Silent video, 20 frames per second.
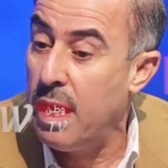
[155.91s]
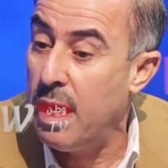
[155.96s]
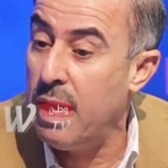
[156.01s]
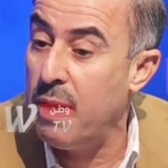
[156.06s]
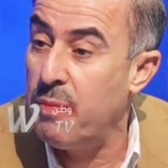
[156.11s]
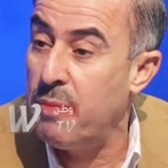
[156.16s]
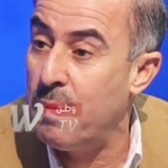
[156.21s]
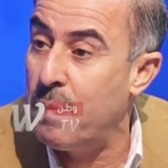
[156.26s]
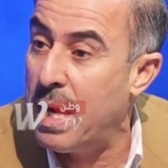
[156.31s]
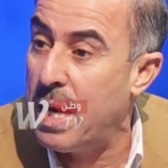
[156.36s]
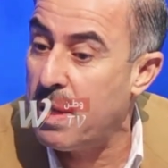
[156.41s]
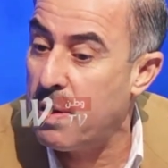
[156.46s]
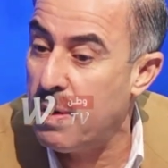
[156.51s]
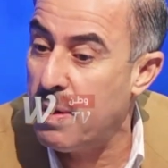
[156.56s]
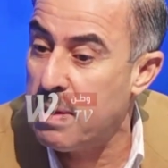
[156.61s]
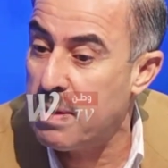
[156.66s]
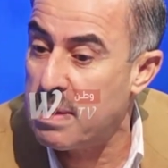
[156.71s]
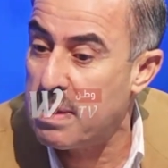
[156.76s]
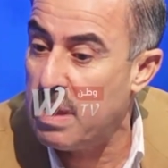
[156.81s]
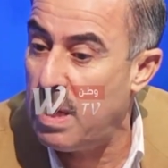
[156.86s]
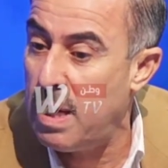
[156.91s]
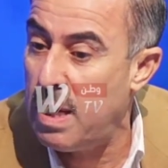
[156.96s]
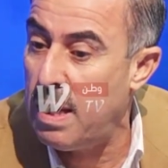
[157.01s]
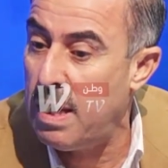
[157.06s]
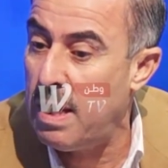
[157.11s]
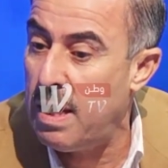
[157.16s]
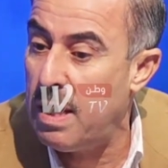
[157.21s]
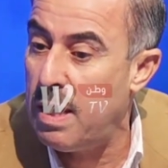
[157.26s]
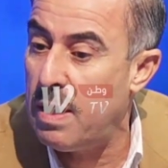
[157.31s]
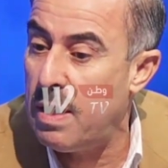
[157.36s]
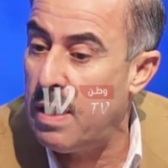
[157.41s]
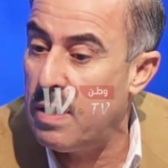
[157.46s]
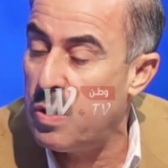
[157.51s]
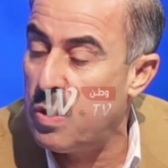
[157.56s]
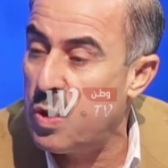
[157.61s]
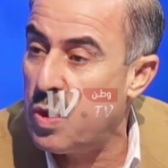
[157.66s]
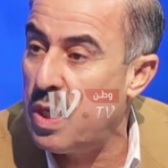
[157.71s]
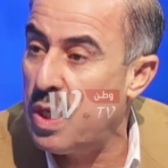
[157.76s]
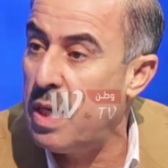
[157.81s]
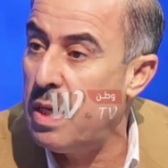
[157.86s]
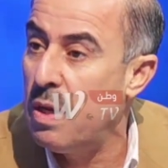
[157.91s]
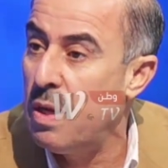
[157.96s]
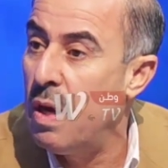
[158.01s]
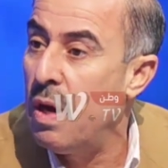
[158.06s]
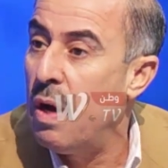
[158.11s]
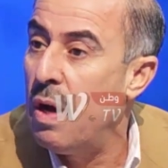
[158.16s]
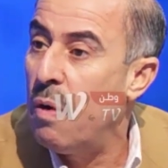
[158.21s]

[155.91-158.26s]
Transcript: فيما يتخص تشرين